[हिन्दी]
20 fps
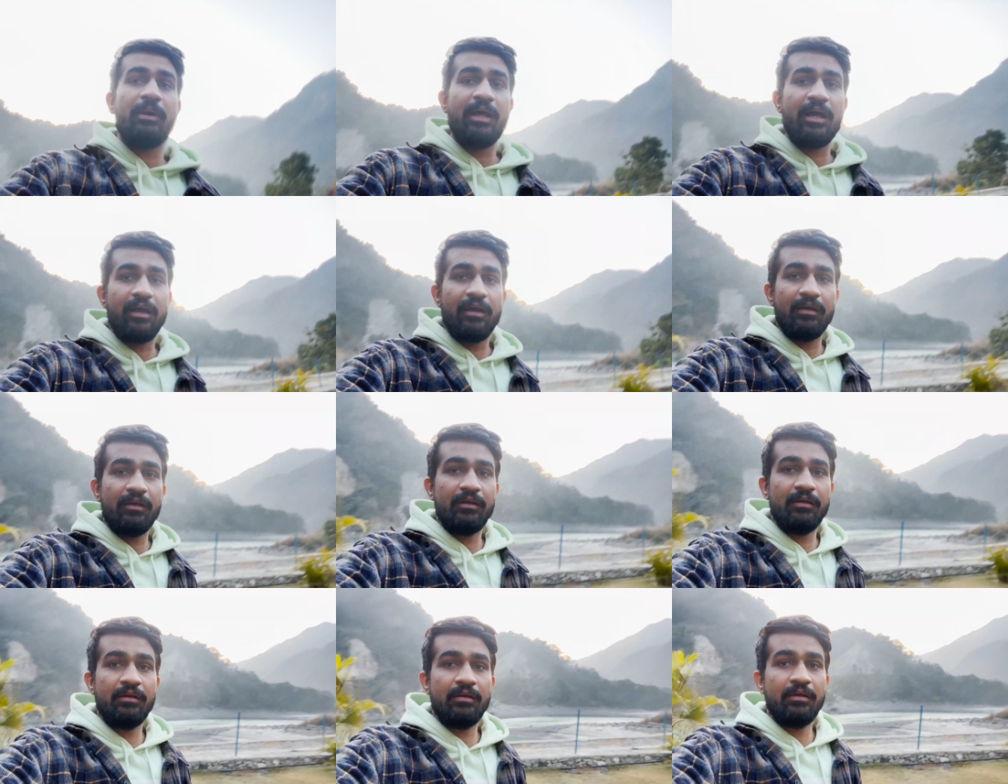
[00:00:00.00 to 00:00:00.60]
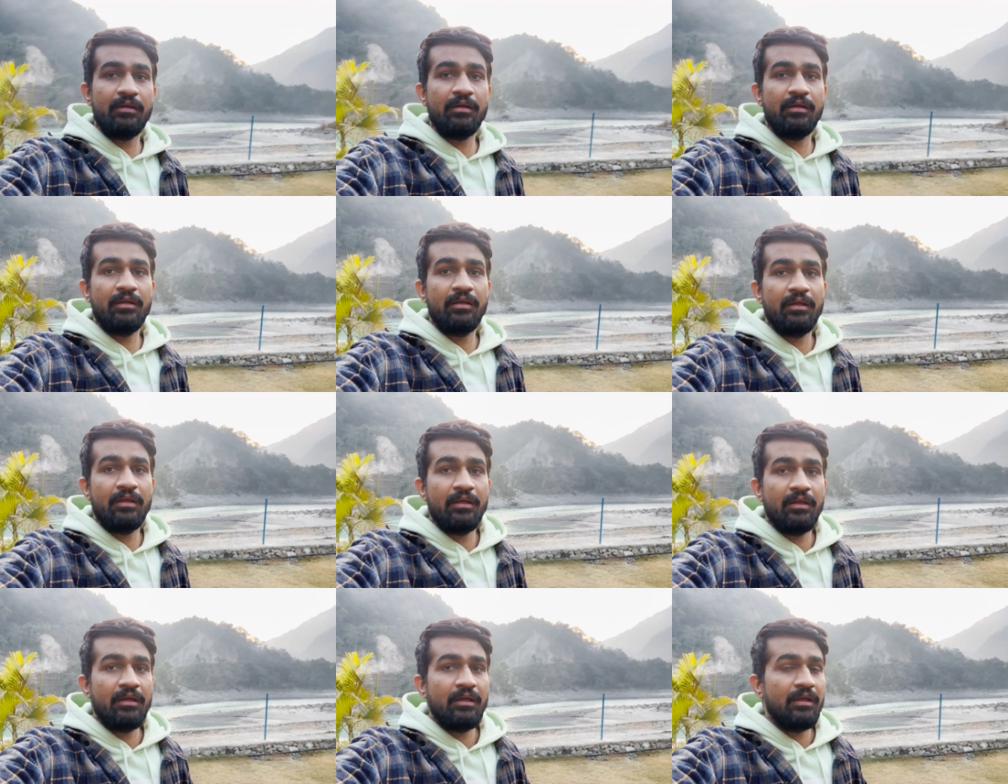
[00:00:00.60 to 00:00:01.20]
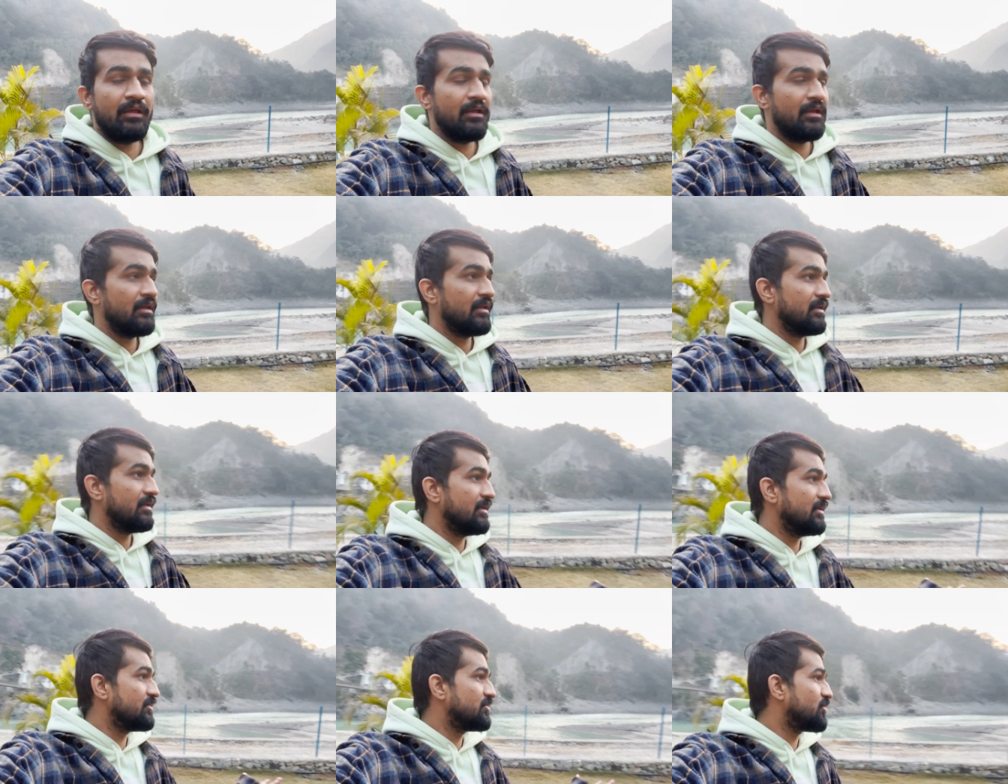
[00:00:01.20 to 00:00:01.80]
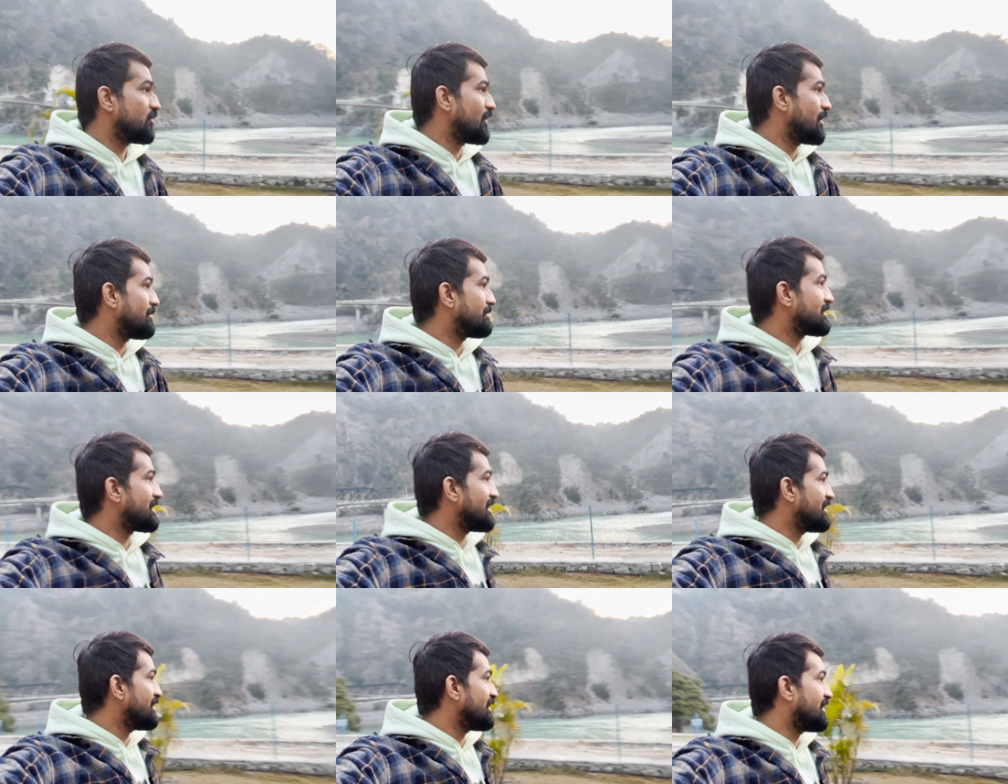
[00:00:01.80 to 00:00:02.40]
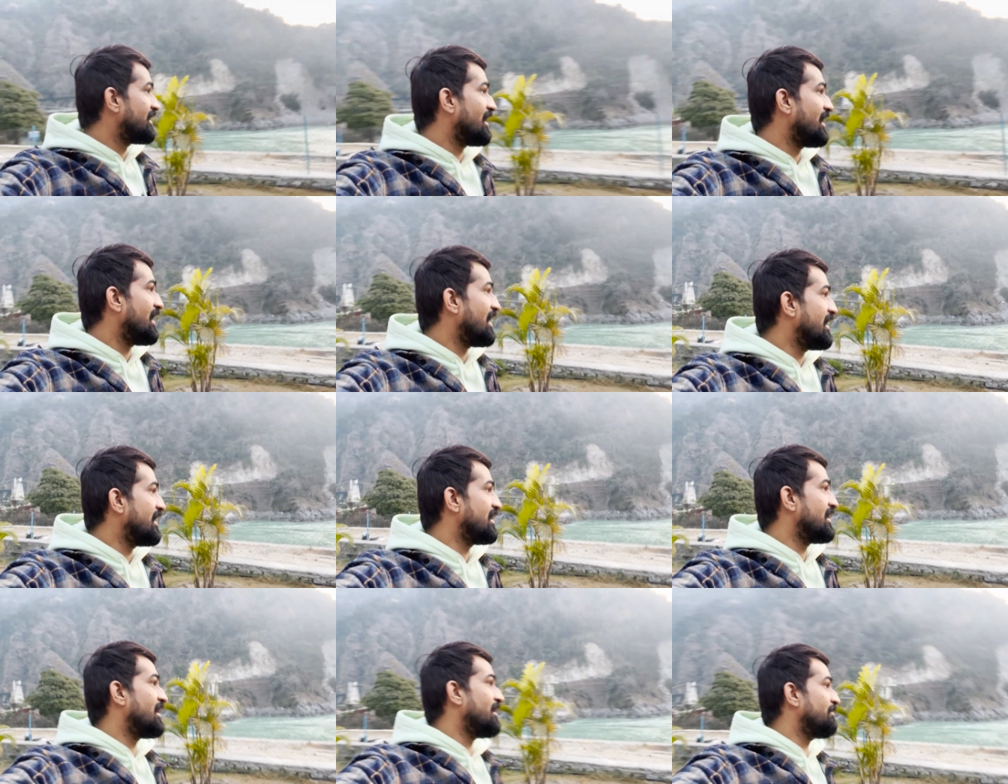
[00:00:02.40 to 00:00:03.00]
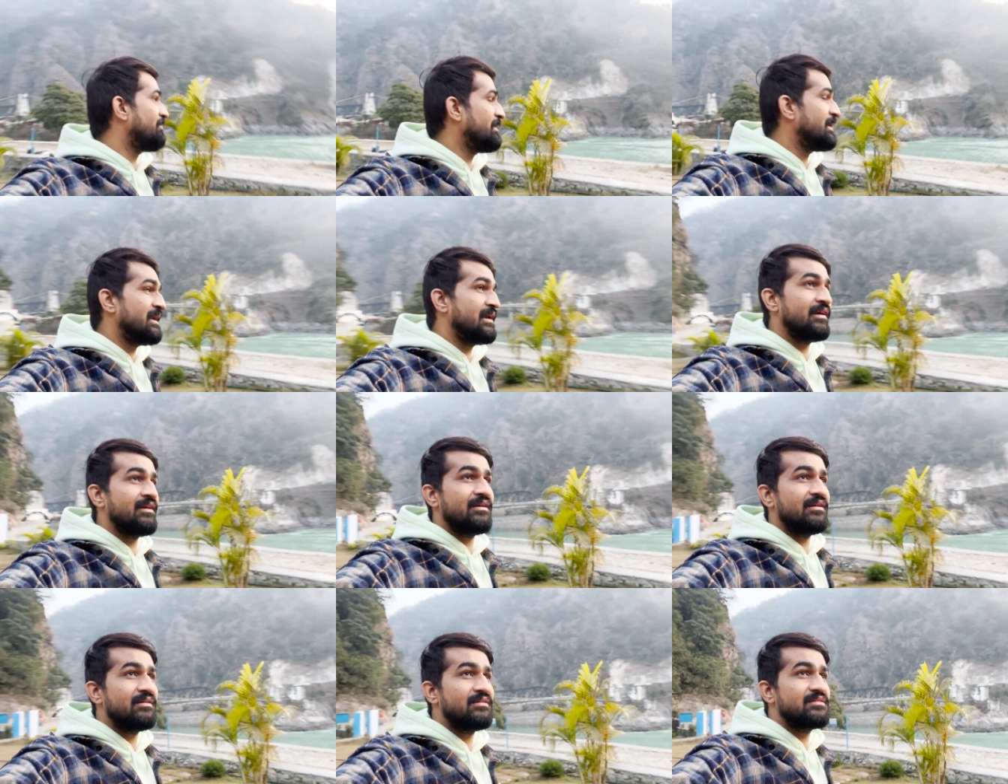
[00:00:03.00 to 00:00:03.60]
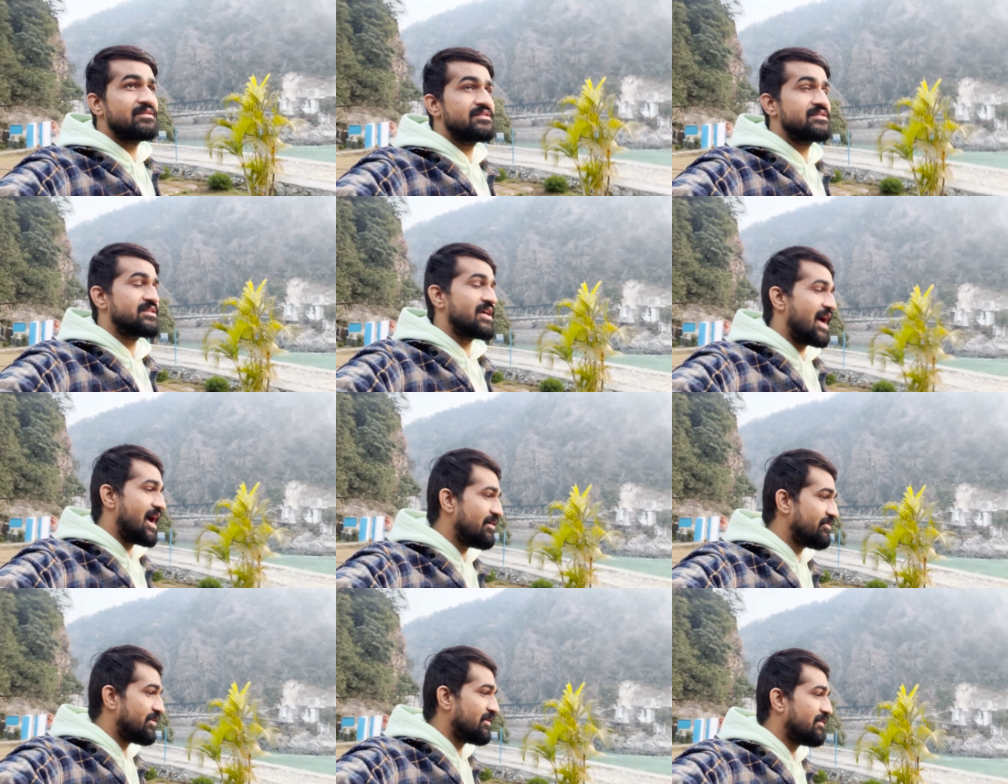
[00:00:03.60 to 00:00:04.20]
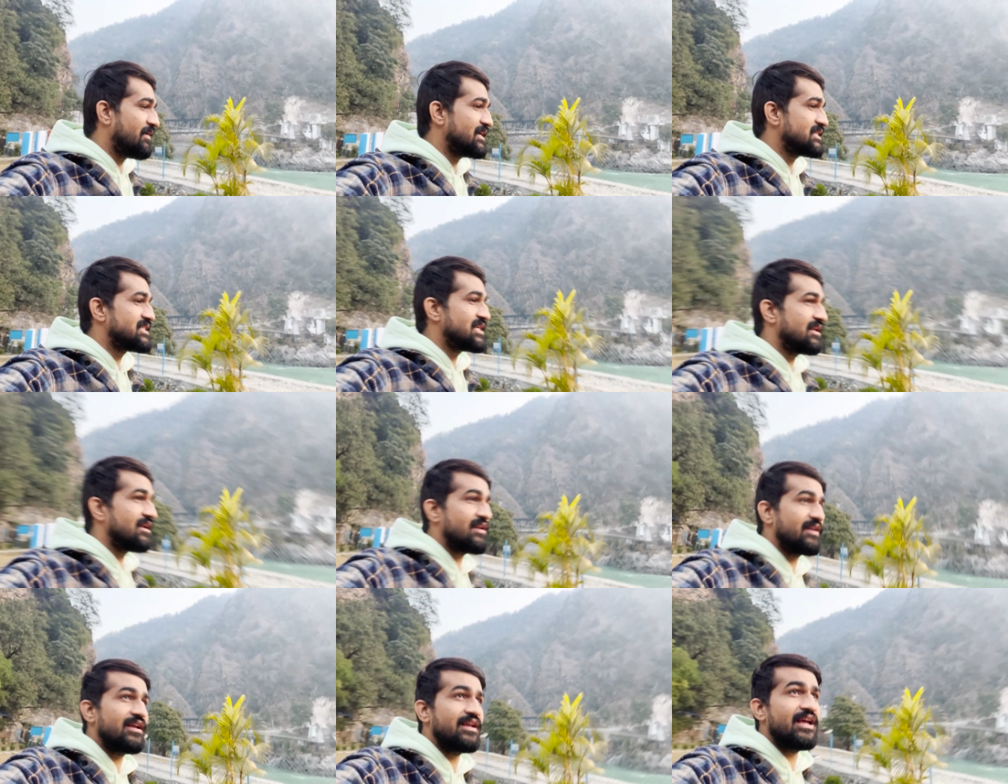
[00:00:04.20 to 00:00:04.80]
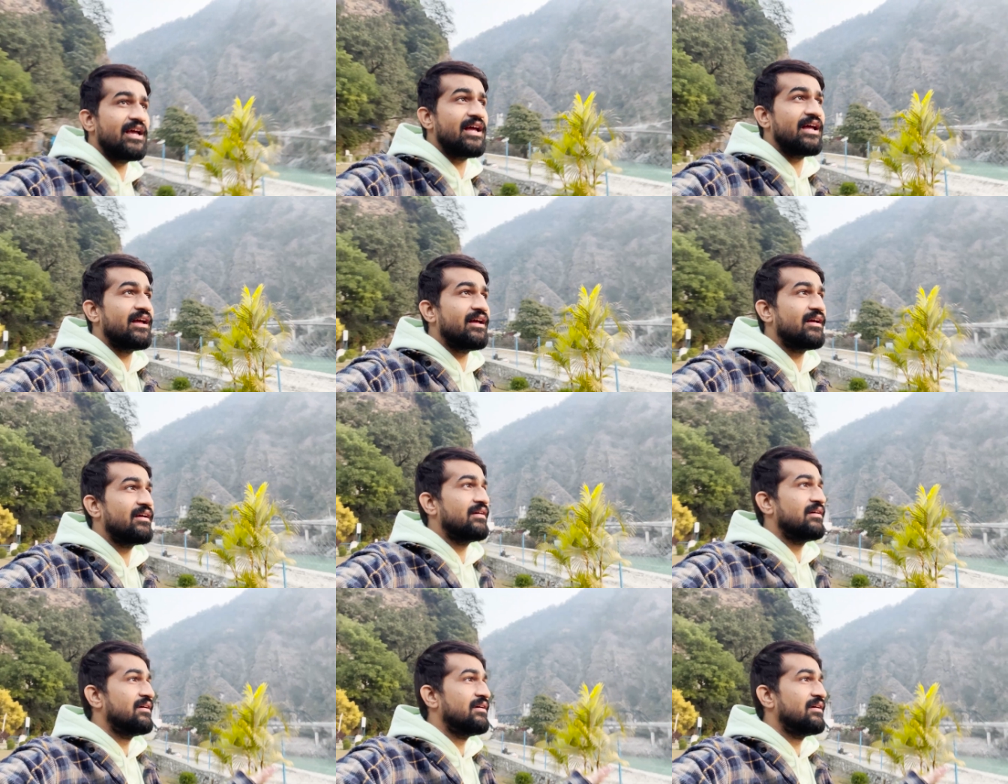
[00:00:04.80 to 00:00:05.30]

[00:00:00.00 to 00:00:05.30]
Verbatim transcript: पड़ा ये थोड़ा पता नहीं क्या है यहाँ पे साफ़ हवा चल रही है